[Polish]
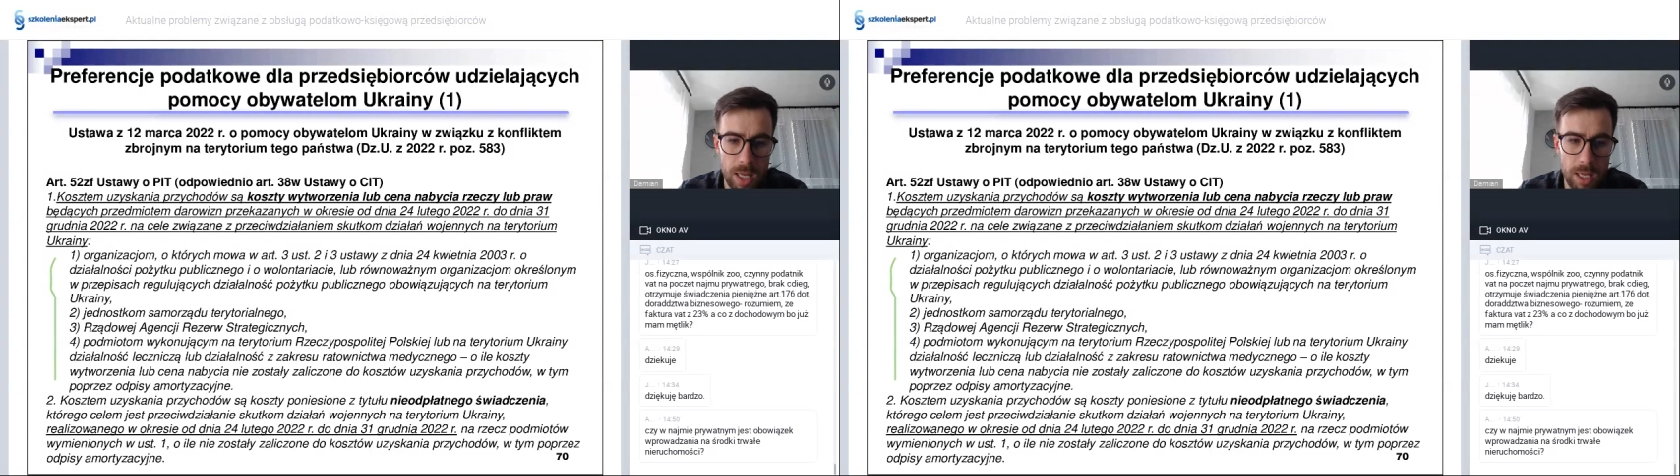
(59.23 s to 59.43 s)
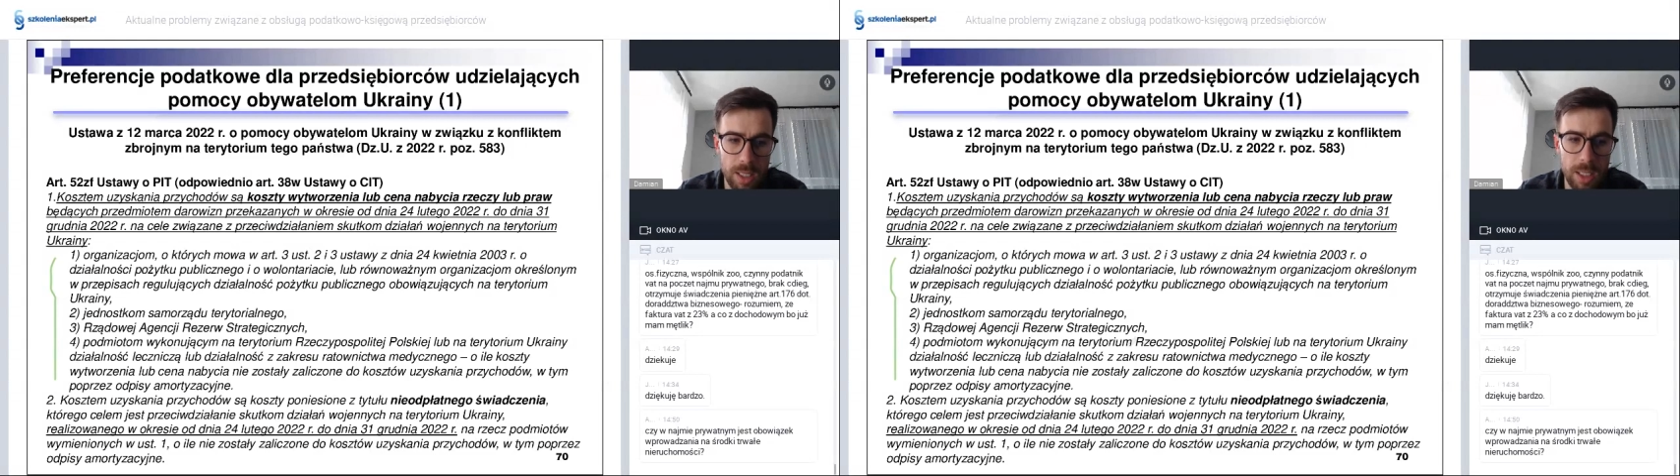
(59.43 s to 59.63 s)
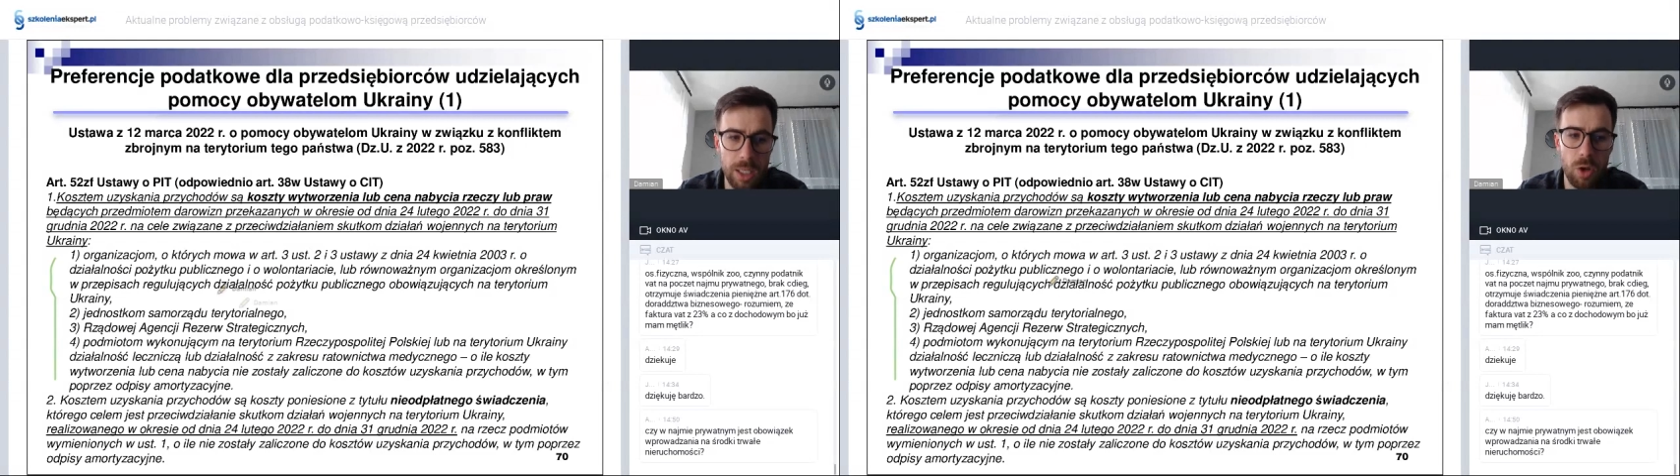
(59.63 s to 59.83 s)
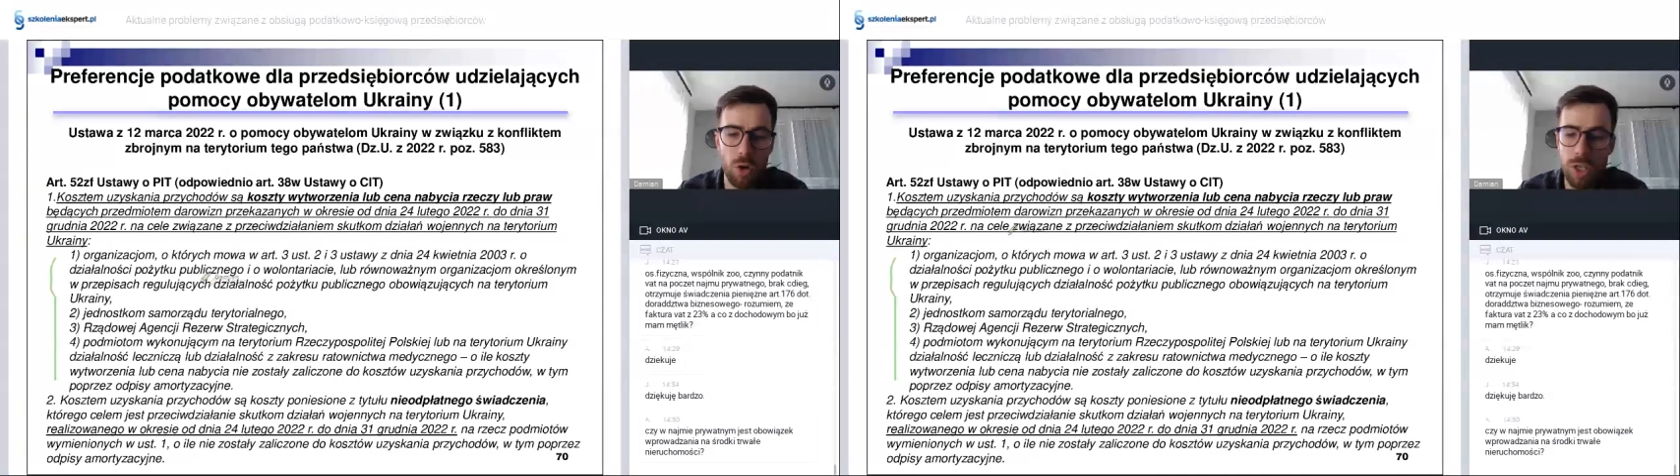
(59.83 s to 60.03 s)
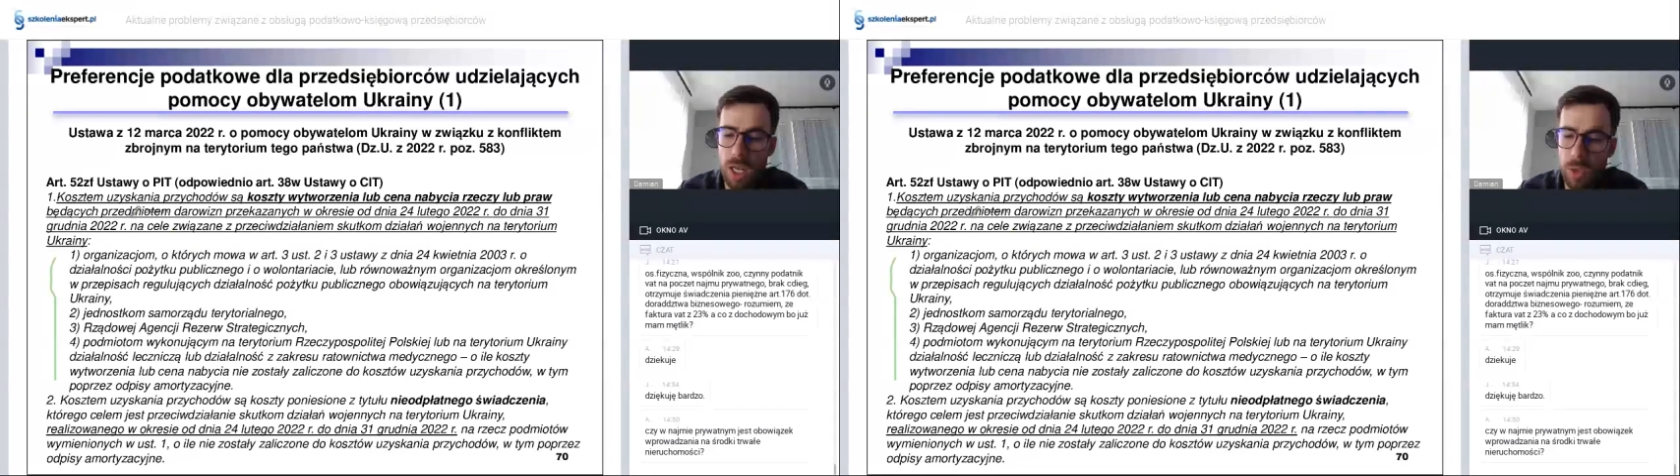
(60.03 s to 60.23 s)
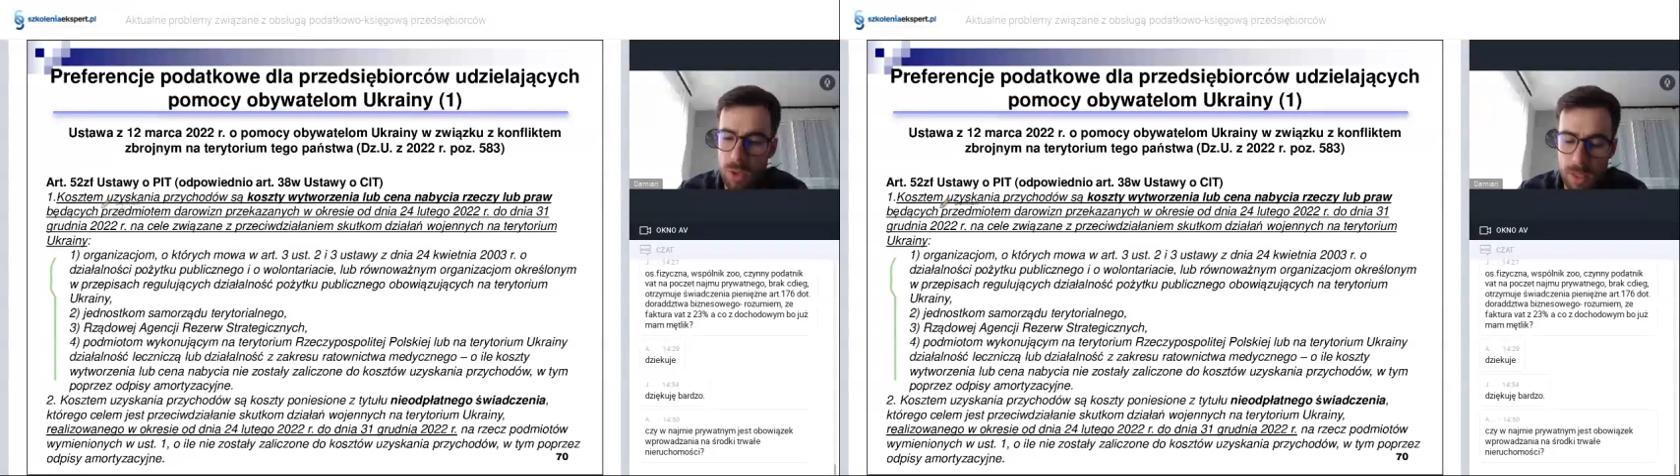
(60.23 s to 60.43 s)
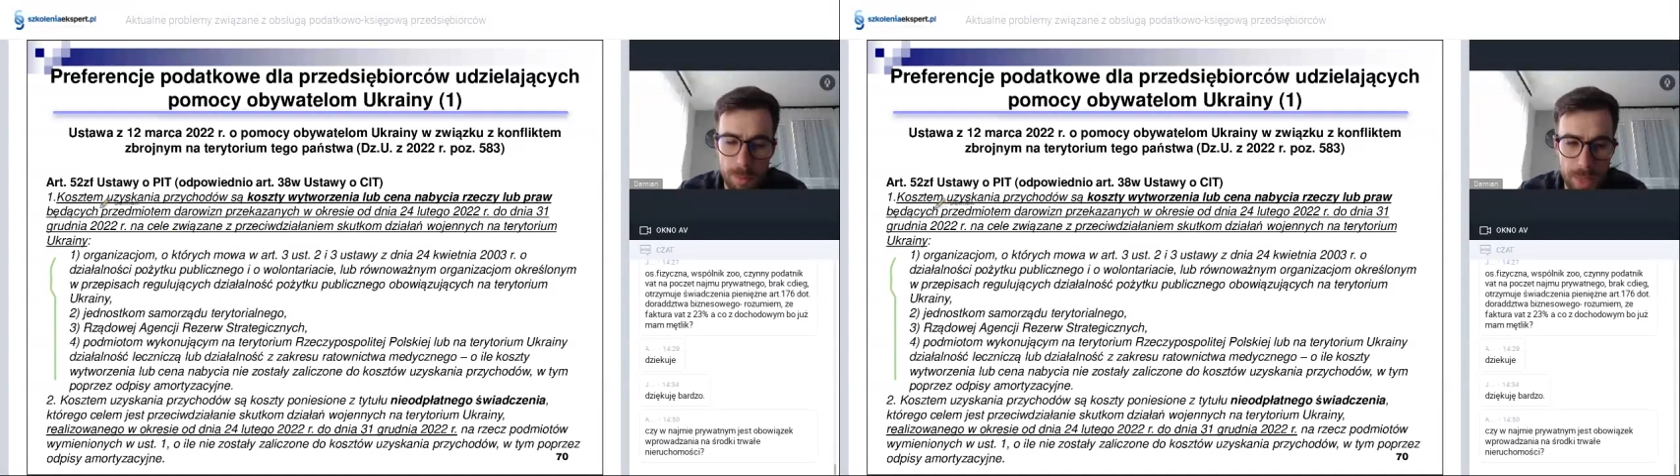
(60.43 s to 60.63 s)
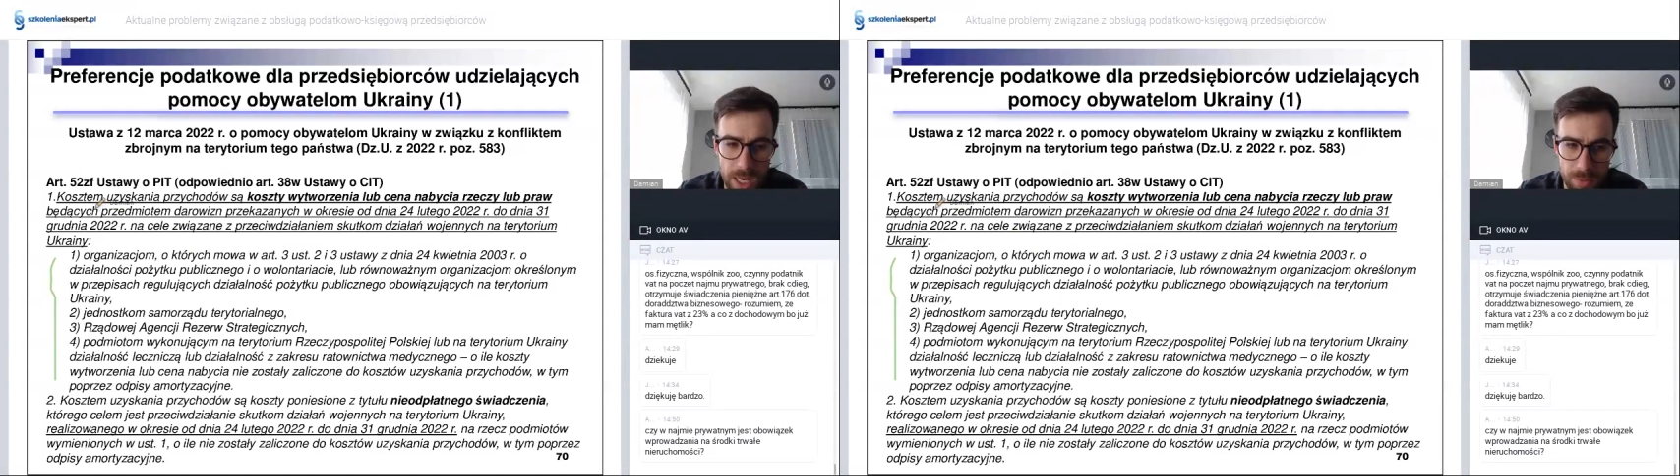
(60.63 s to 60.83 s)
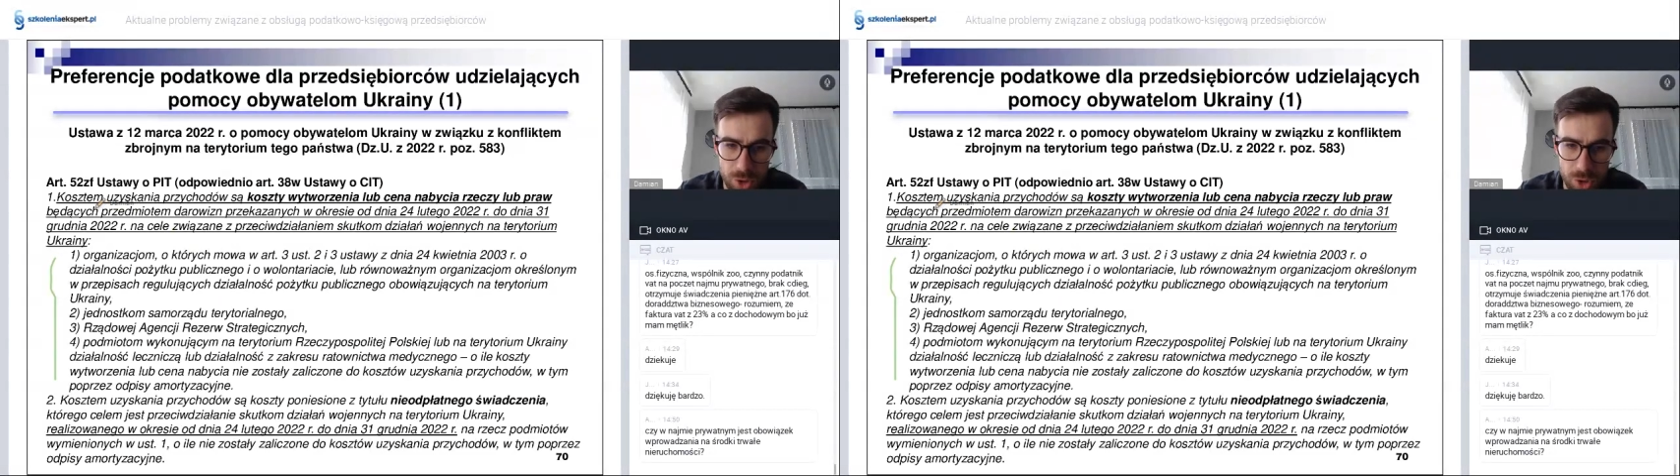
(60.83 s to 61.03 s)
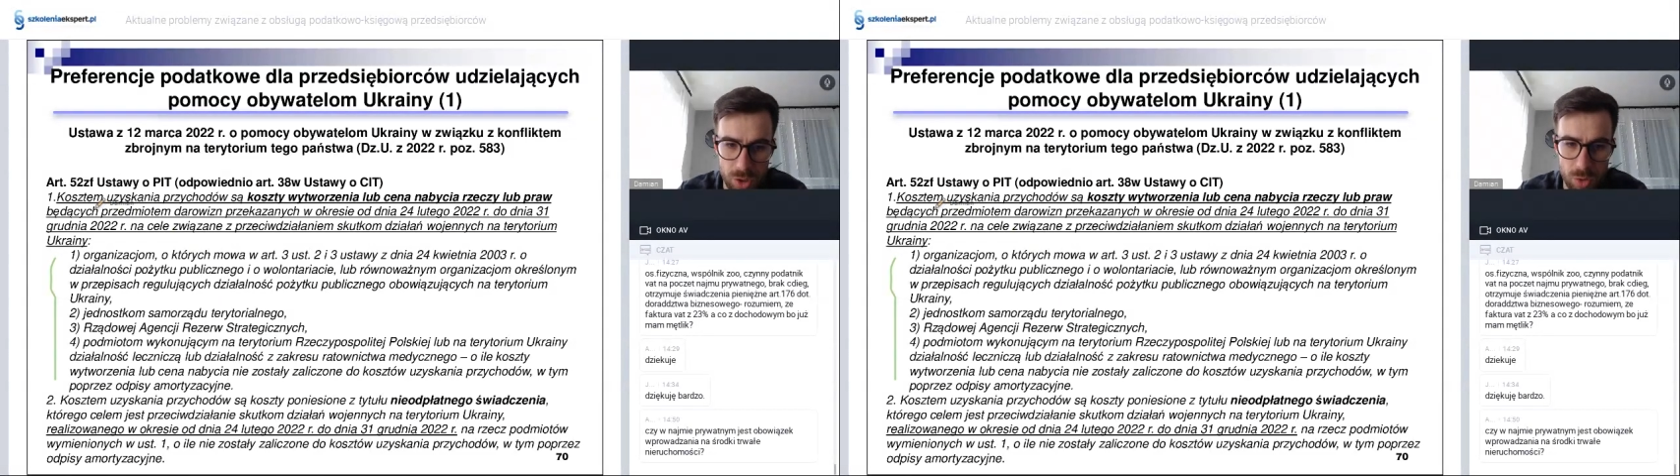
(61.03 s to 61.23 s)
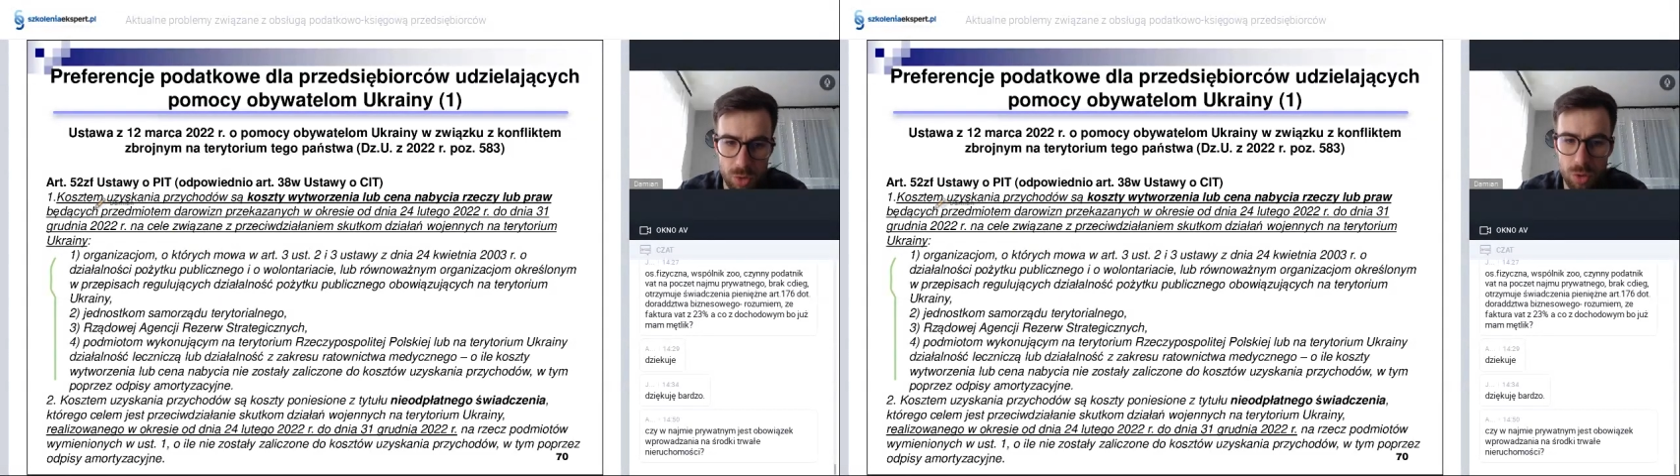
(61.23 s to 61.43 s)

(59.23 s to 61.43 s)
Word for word: E, I o ile ustęp pierwszy